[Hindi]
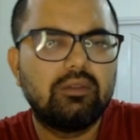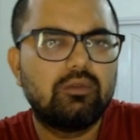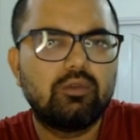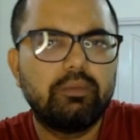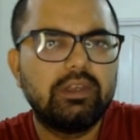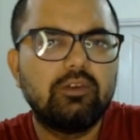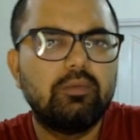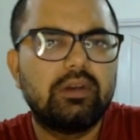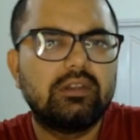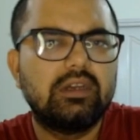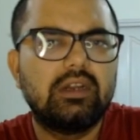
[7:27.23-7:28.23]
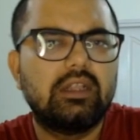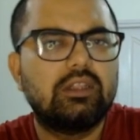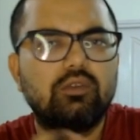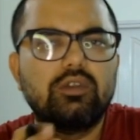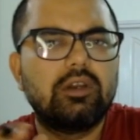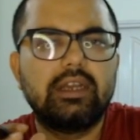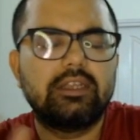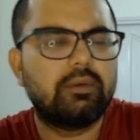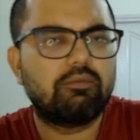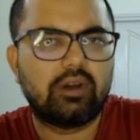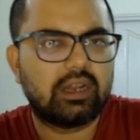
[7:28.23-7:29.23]
तो 20 किलोमीटर दिख रहा था दूसरे केस
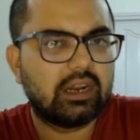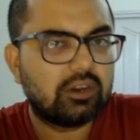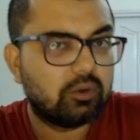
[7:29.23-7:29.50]
में हमको अठारह